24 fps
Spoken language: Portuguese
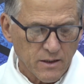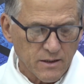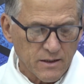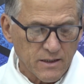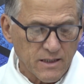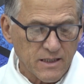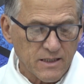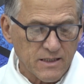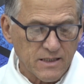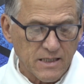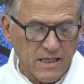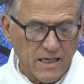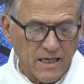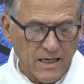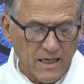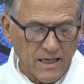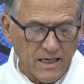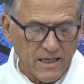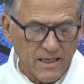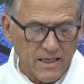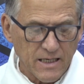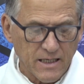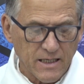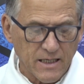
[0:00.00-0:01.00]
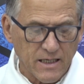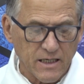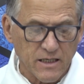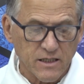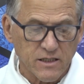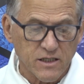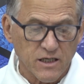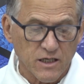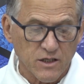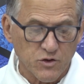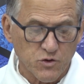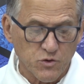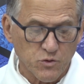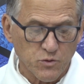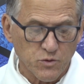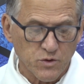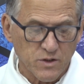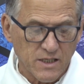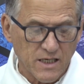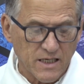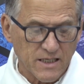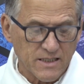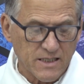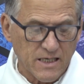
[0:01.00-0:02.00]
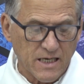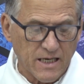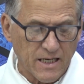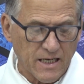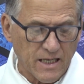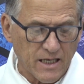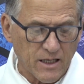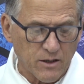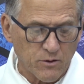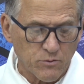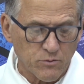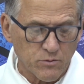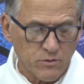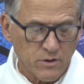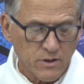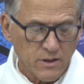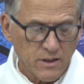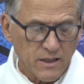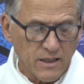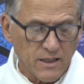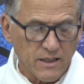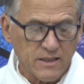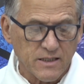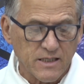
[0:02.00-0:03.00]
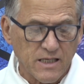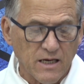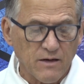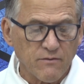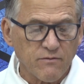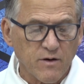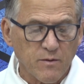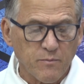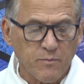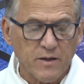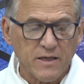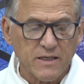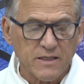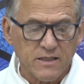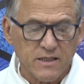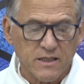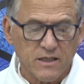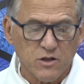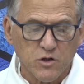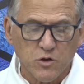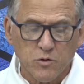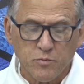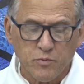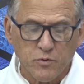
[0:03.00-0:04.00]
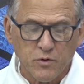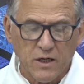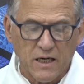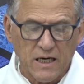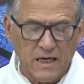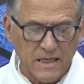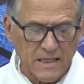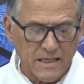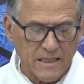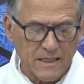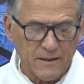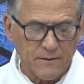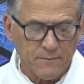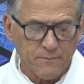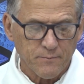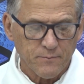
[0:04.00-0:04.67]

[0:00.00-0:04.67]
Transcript: Disseram-lhe que Jesus Nazareno estava passando por ali.